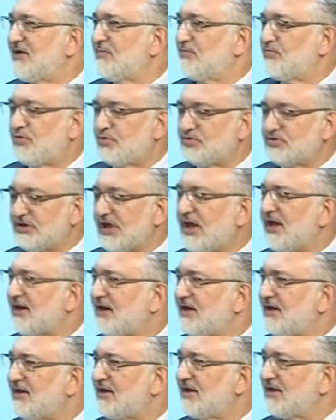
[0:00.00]
Bunlar
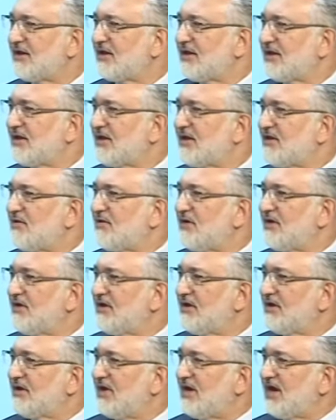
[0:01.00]
e,
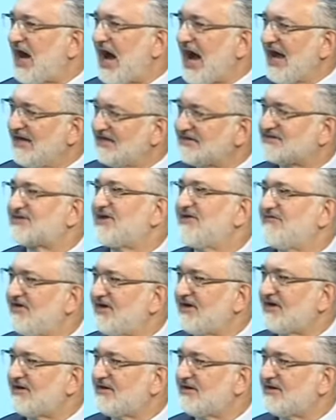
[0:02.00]
hayırsever,